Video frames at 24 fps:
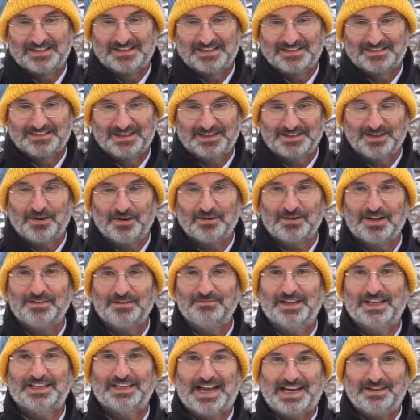Der Jockel
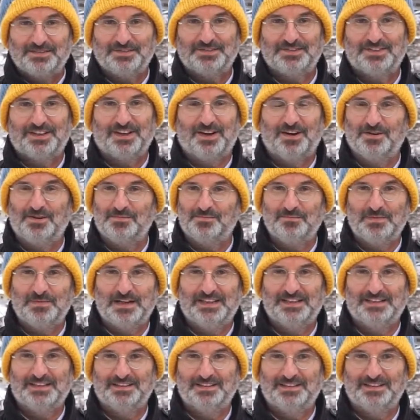wird ausgraben.
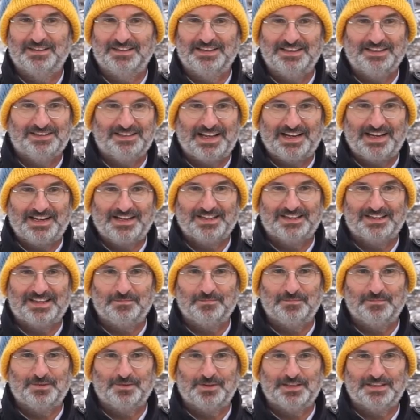Ich denke,
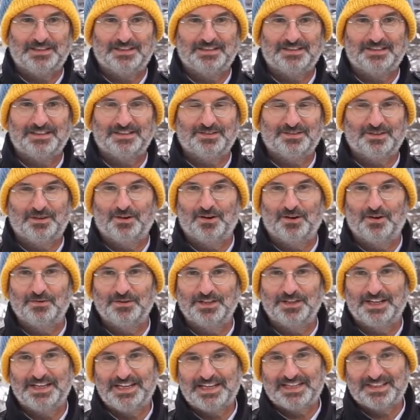dem tut das
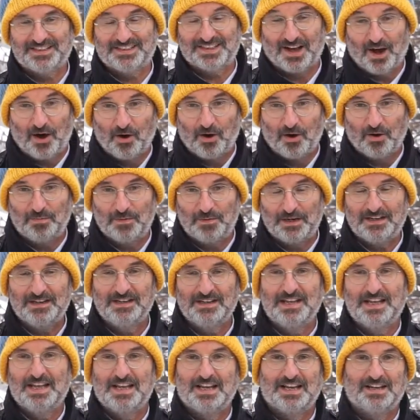Corona nichts. Aber
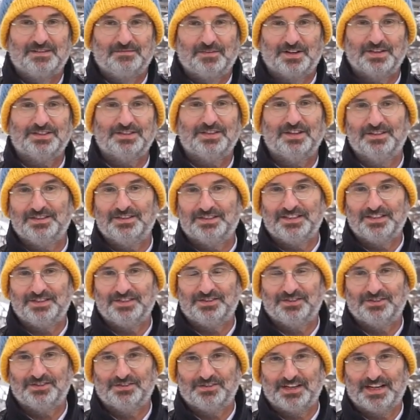was halt
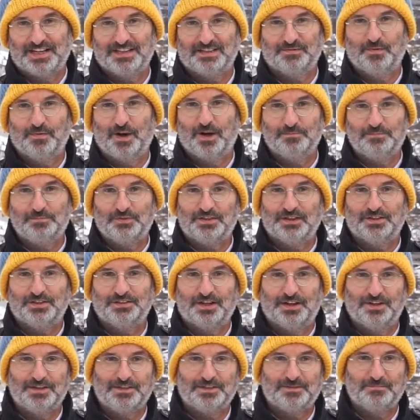ist, dass wir Abstand
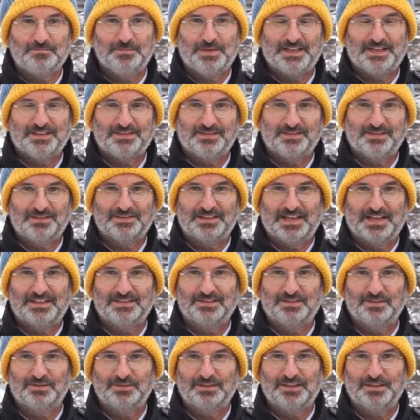halten müssen und
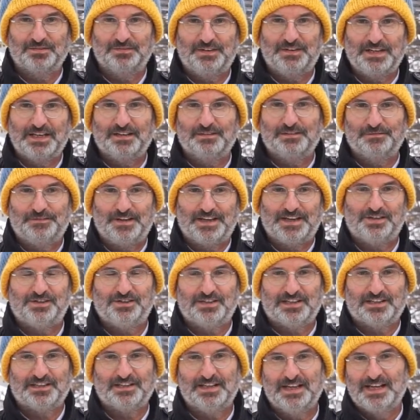dass so die vielen
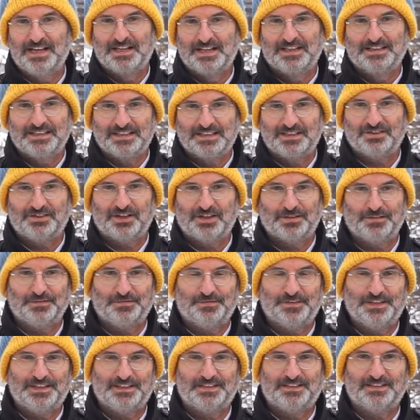Festeln nicht
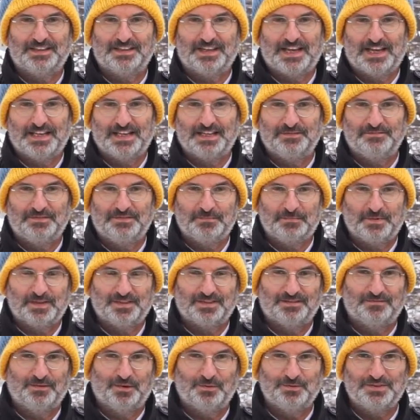stattfinden können, wie wir
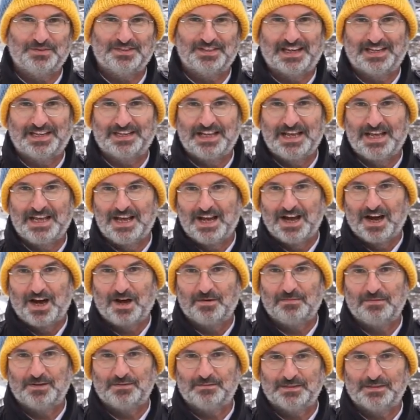es gewohnt sind.
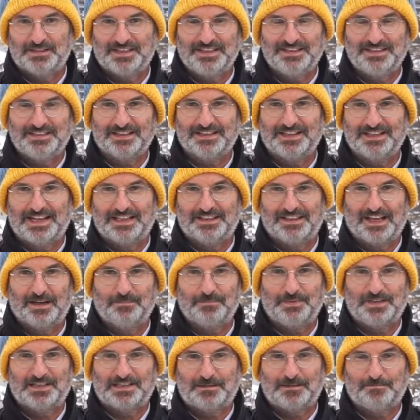Aber übers Internet ein
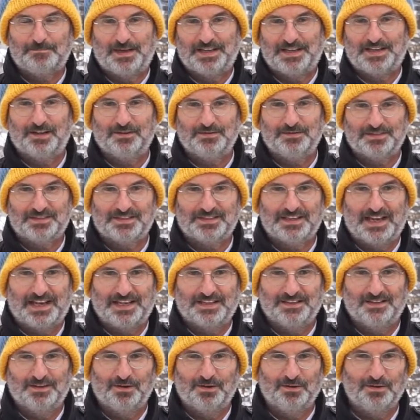bisschen beieinander
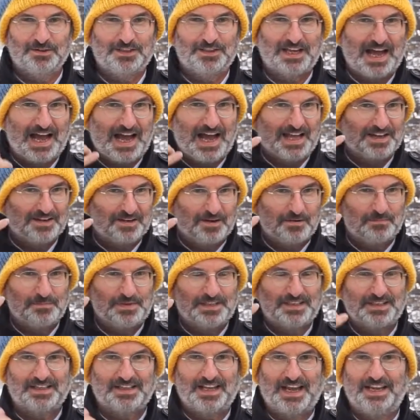sein oder auch noch
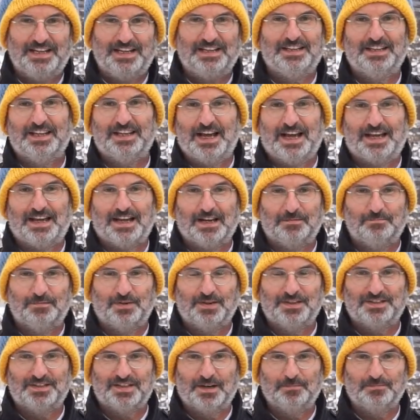mit dem Handy euch
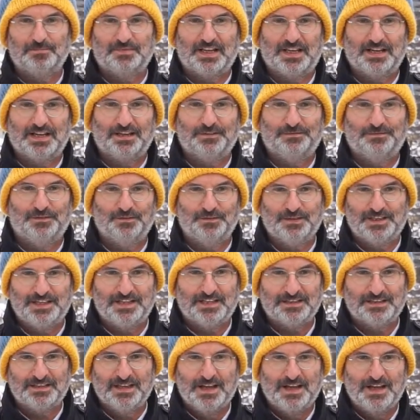einmal zusammen
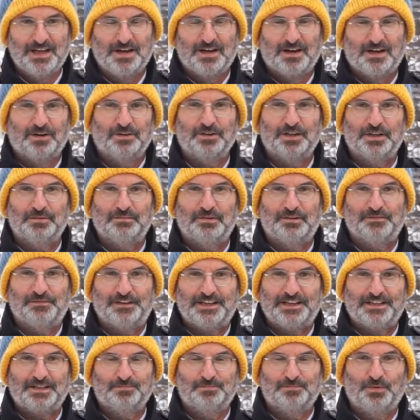telefonieren oder über
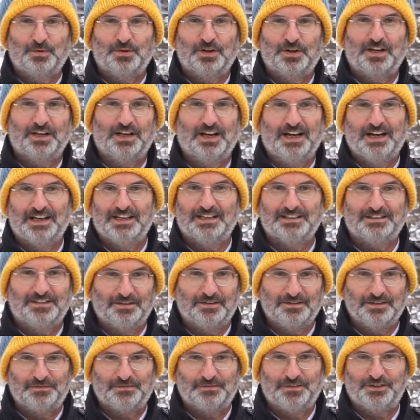Facebook äh,
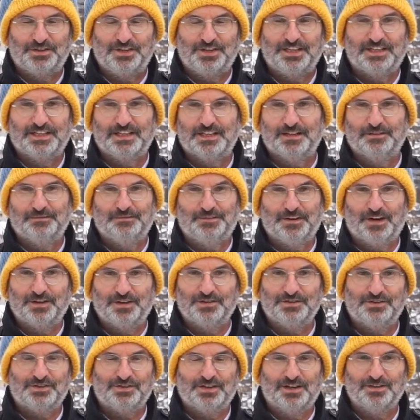dann die verschiedenen
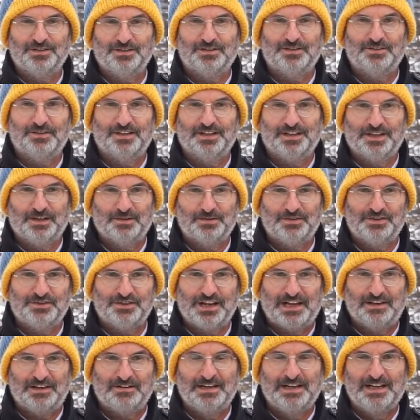Veranstaltungen
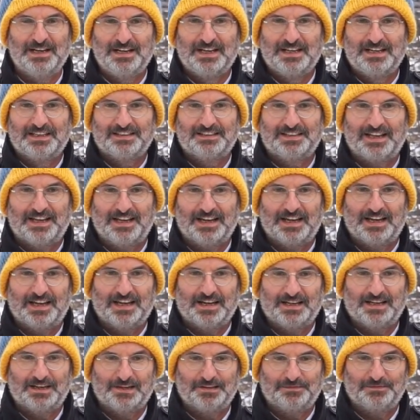anschauen, die äh,
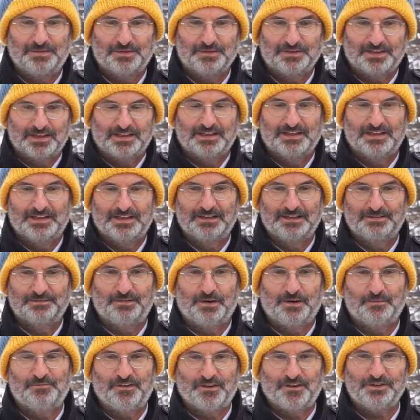von der,
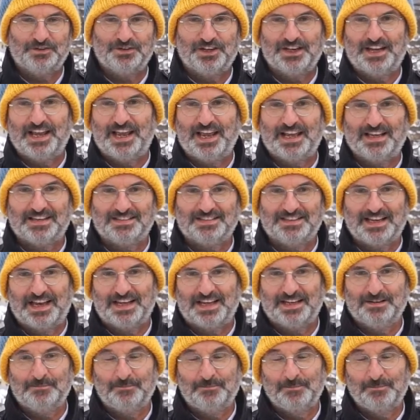vom Fasching her sein.